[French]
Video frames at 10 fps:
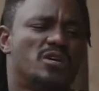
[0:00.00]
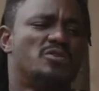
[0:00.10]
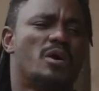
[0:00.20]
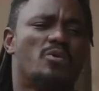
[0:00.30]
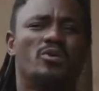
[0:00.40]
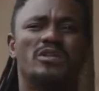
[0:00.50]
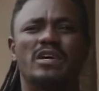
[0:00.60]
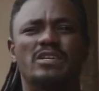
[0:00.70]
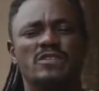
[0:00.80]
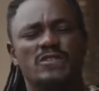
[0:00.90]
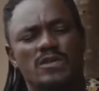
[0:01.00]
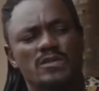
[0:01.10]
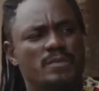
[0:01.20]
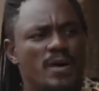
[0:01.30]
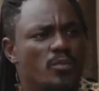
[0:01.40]
as encore des
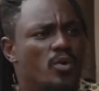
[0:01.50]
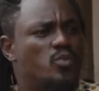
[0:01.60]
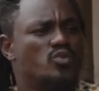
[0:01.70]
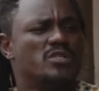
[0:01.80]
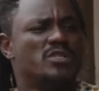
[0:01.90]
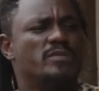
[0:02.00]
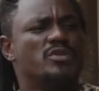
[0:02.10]
réticences par rapport au projet.